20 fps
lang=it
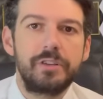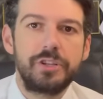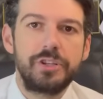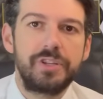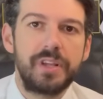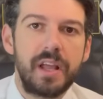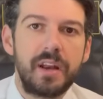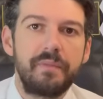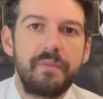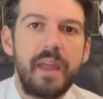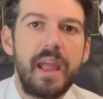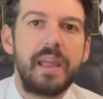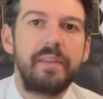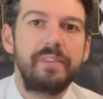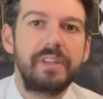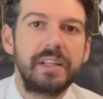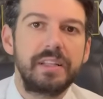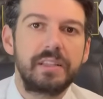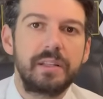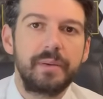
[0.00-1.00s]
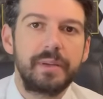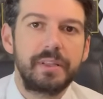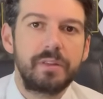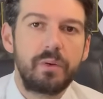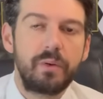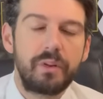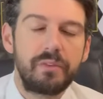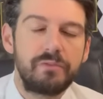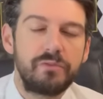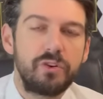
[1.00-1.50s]
ci serve evidentemente
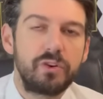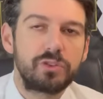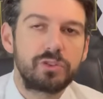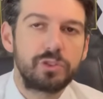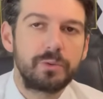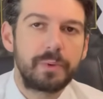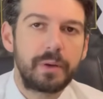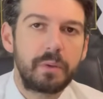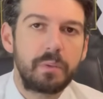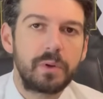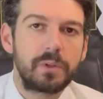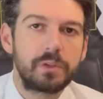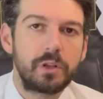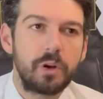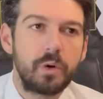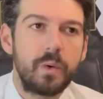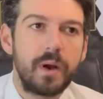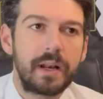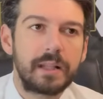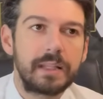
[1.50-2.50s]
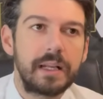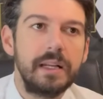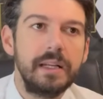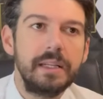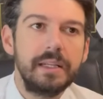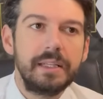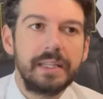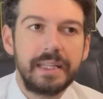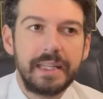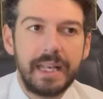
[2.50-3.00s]
un rinforzo per quanto riguarda
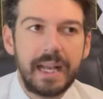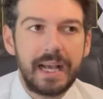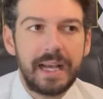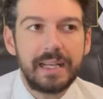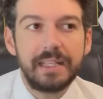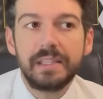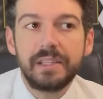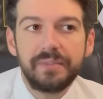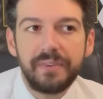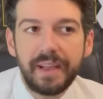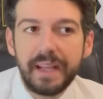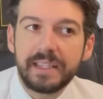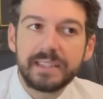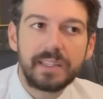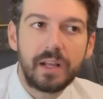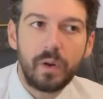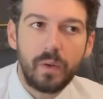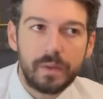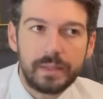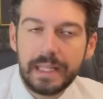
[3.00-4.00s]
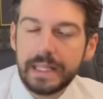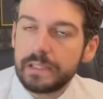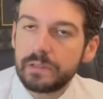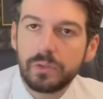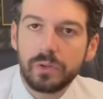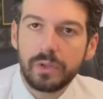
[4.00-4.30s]
la difesa, lo ha detto